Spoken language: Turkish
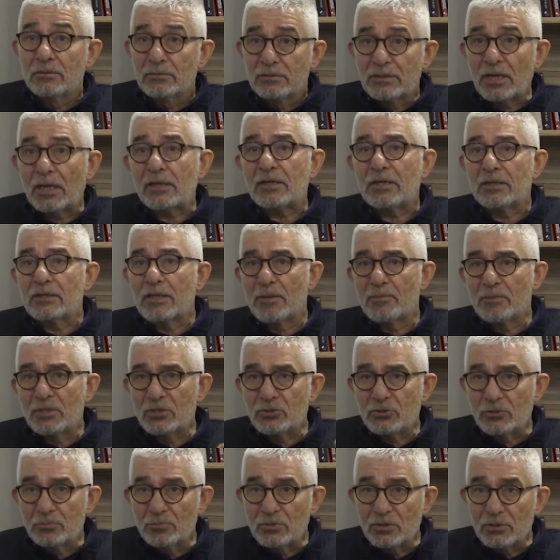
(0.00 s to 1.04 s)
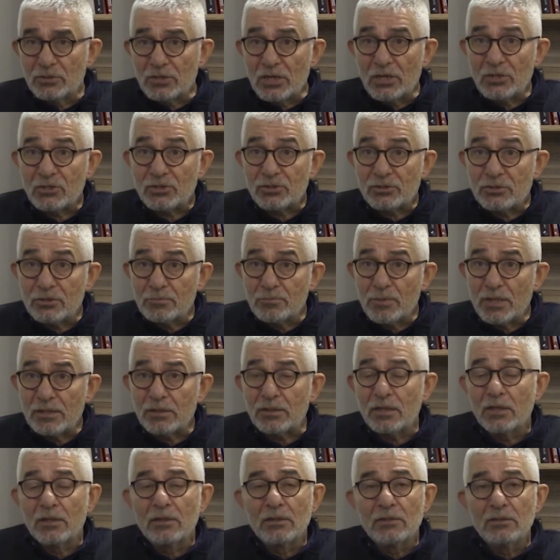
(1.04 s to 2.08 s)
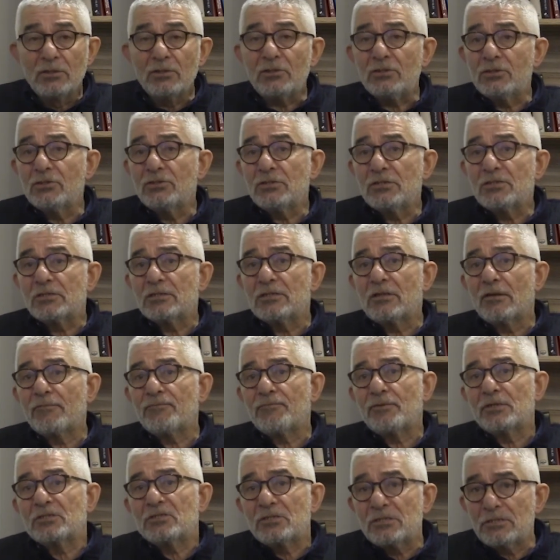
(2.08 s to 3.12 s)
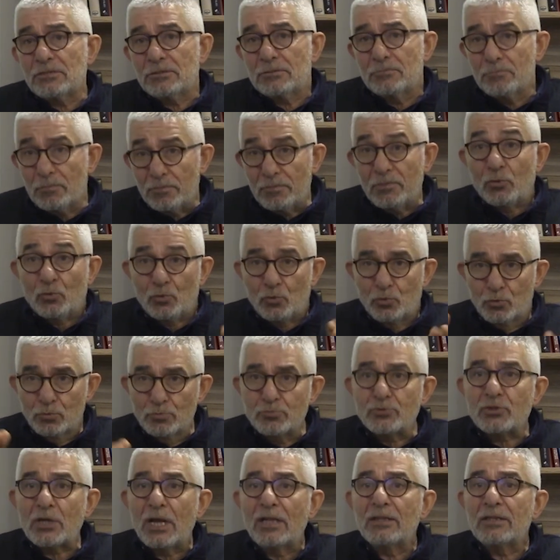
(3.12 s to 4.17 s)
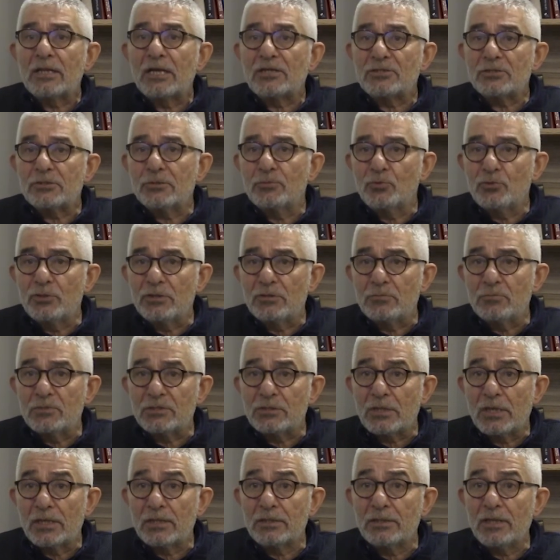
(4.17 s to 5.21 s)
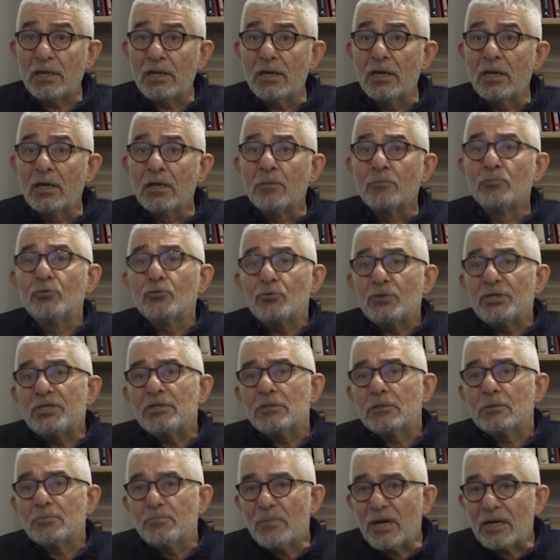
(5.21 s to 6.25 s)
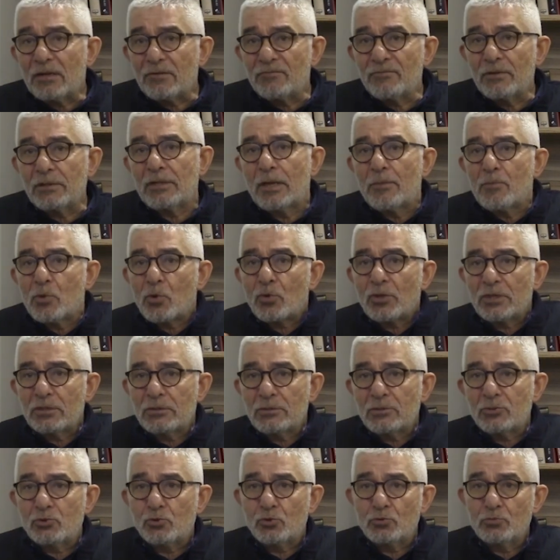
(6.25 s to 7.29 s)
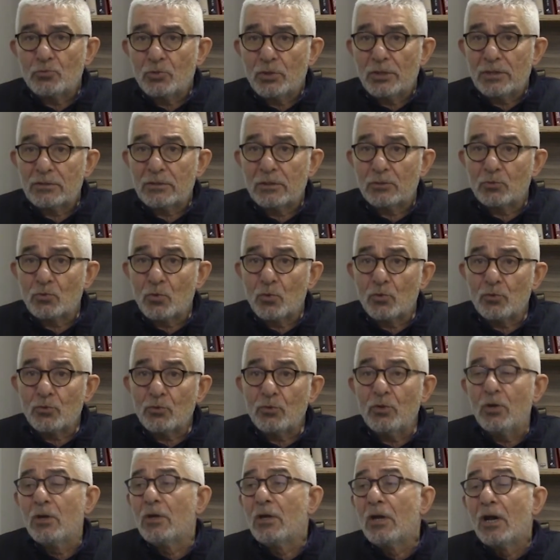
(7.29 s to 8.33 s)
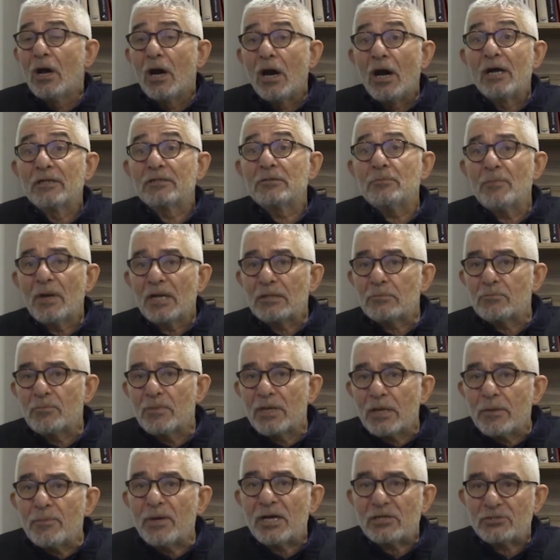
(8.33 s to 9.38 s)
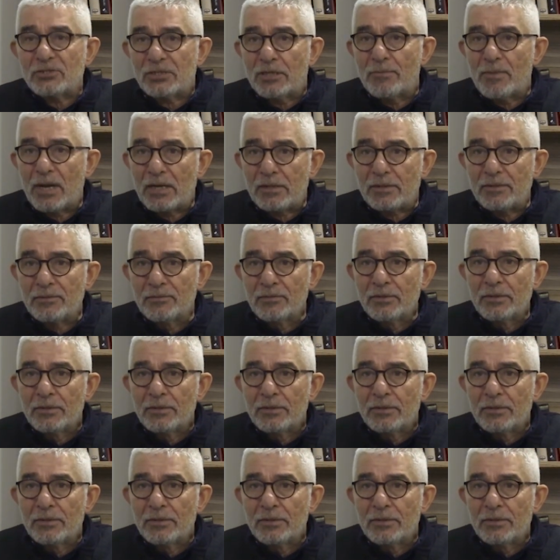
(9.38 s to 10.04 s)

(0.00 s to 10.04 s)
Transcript: tek adam rejimini değiştirmek, ikincisi de faşizm kurumsallaştı bu 20 senede. Bunu yıkmak ve demokratik cumhuriyete doğru adım atmaya başlamak.